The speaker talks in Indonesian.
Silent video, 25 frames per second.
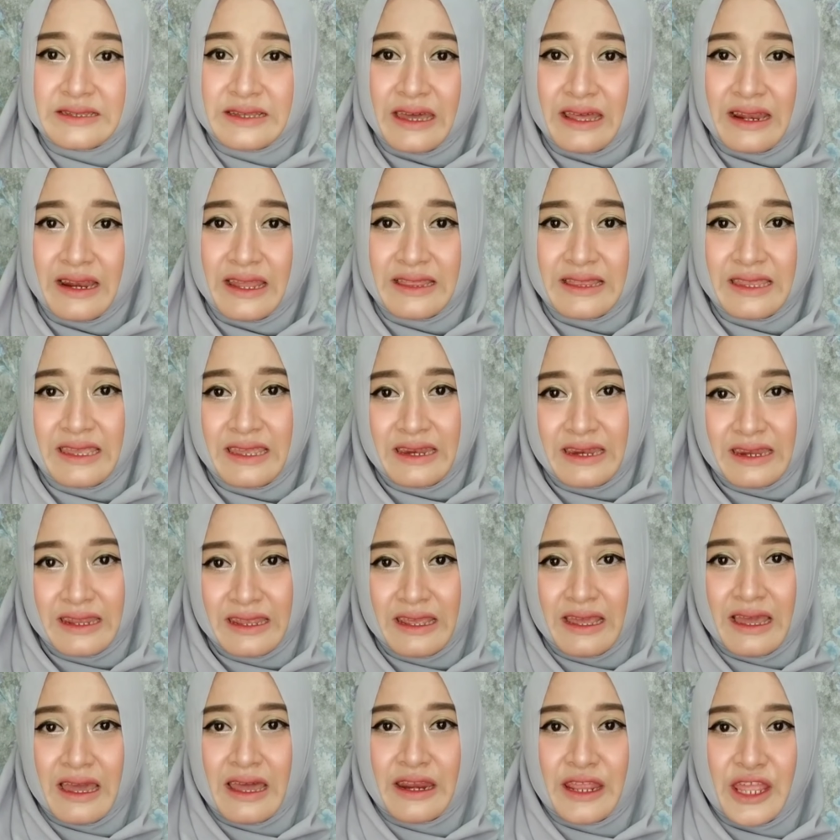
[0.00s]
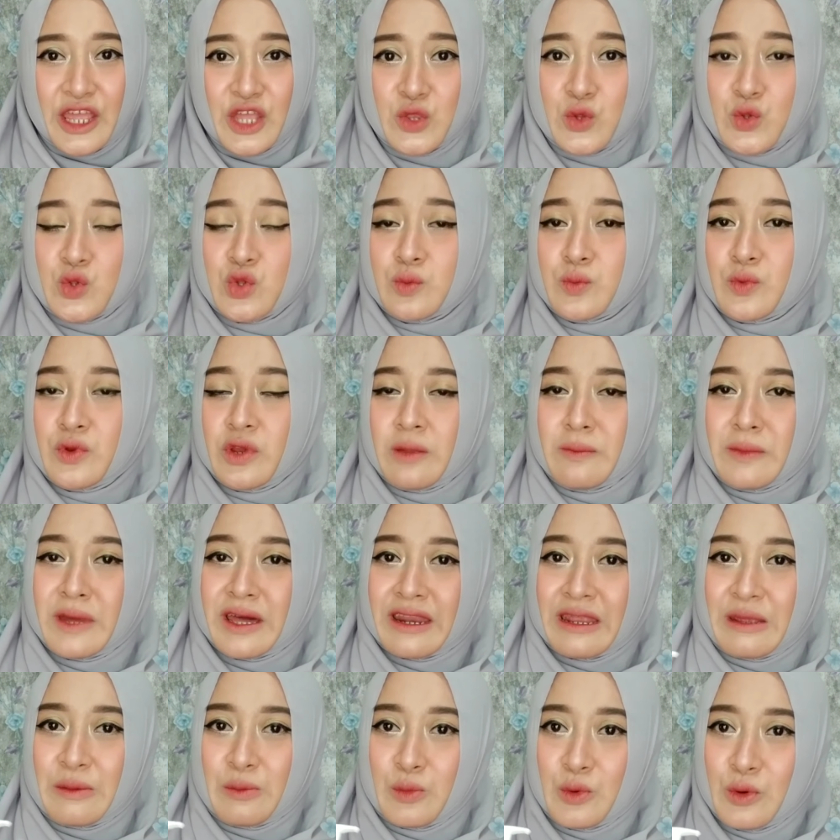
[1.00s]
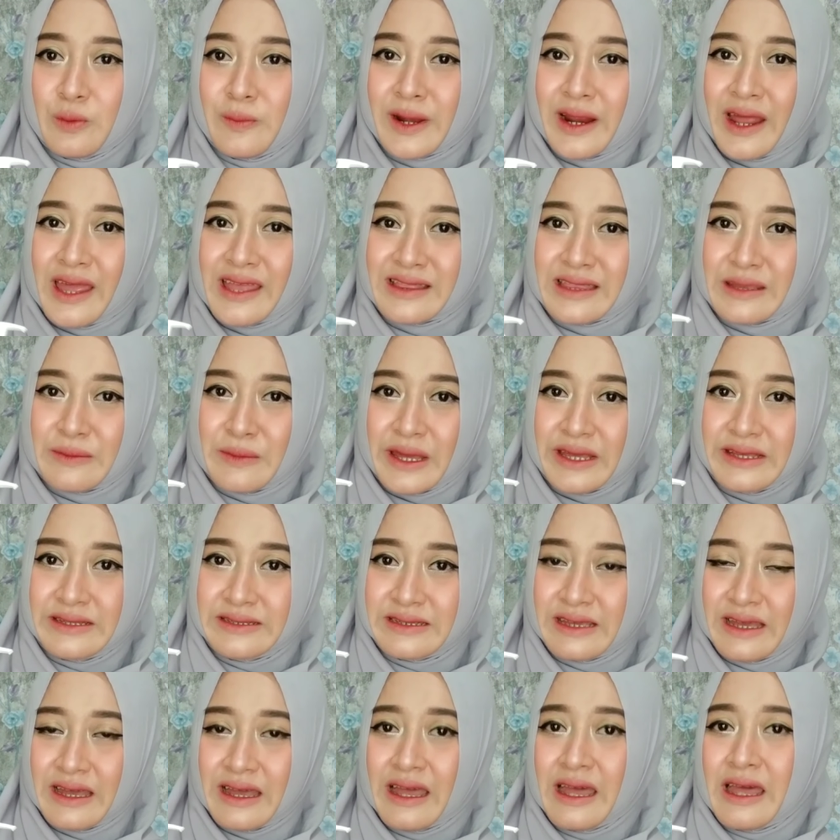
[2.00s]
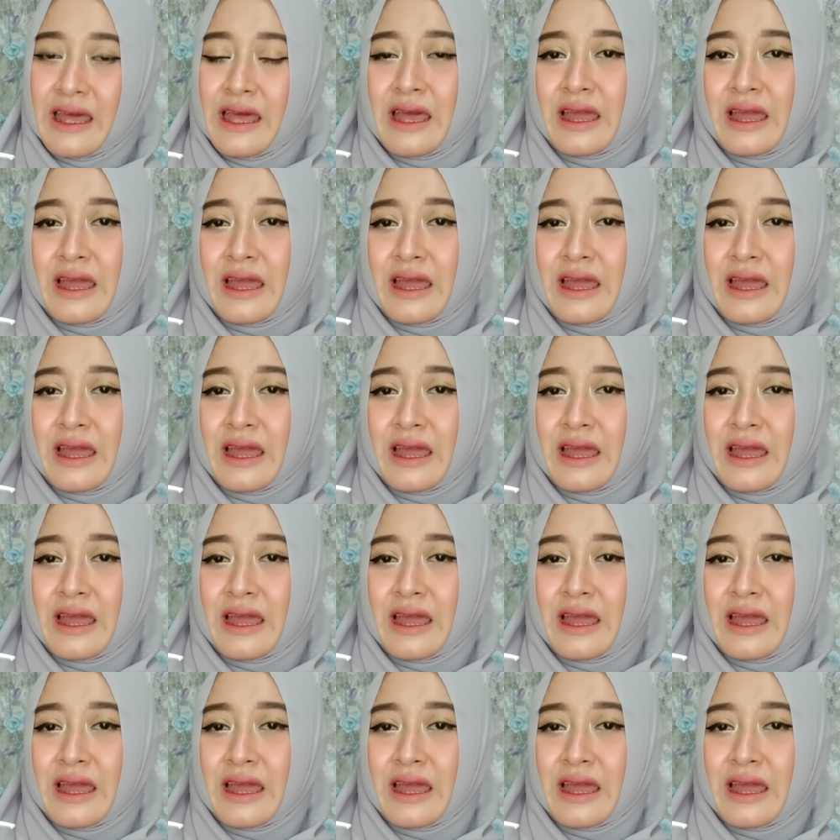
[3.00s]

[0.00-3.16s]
Scarlett ini harganya 75.000 per item aja.